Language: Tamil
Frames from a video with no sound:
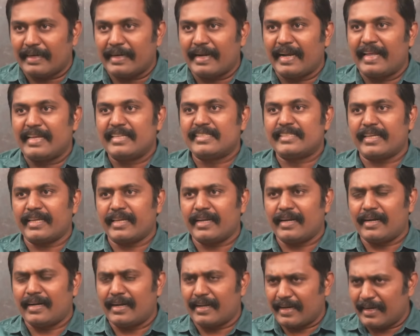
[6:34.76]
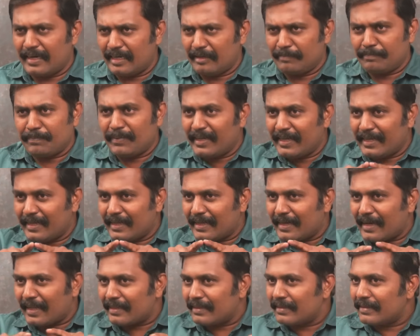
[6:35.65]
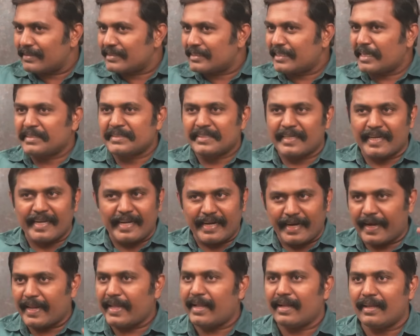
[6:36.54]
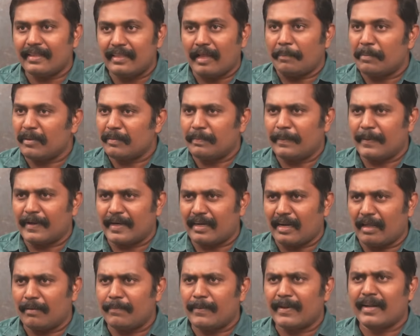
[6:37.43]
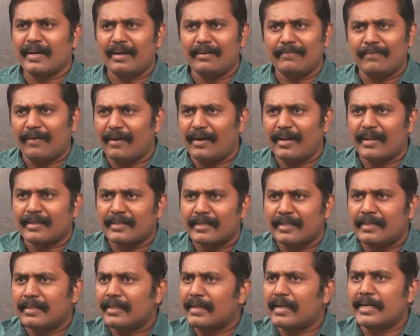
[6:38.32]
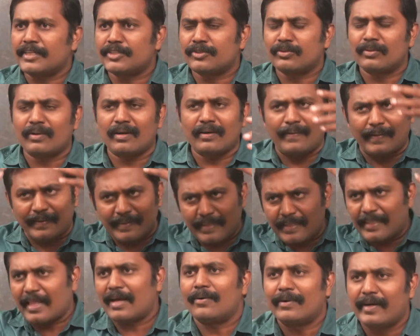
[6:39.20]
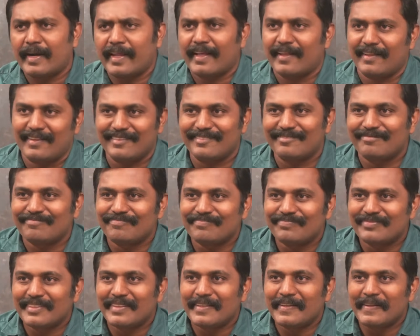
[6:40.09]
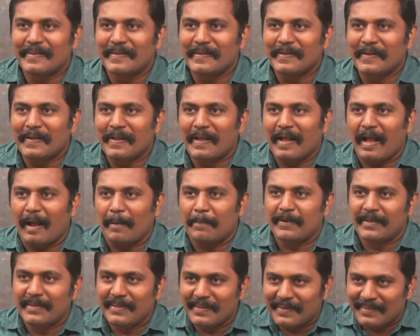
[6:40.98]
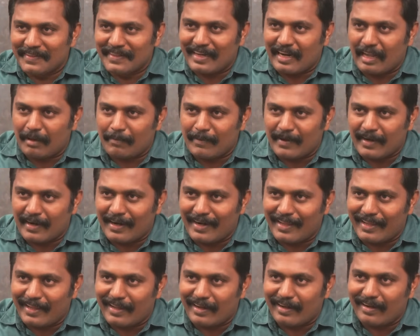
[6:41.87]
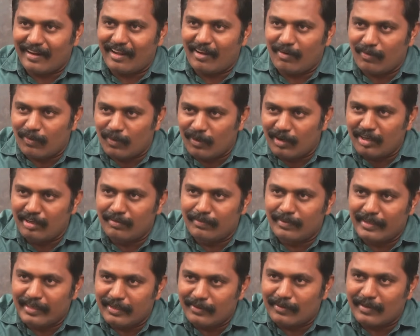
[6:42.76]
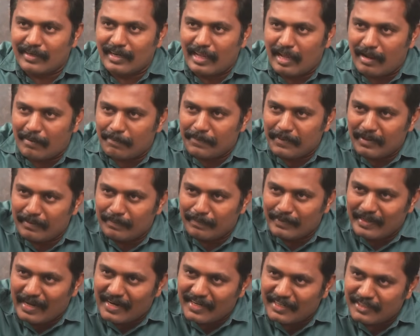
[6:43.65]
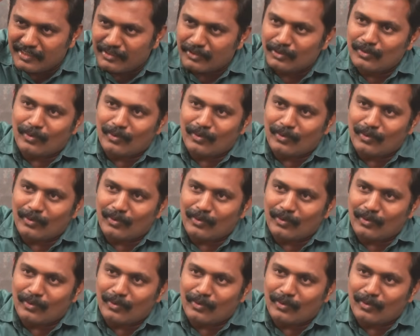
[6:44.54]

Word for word: கிளை செயலாளர்கள் இப்படிங்கிற அந்த ஸ்ட்ரக்சரே கிடையாது அப்படிப்பட்ட நபர்கள் வளர்ந்து அந்த கட்சிக்குள்ளே வந்ததாகவும் கிடையாது அப்படி இருந்த நபர்களை எல்லாம் ஒன்று போய் ஒன்று அப்படி அப்படியே அடித்து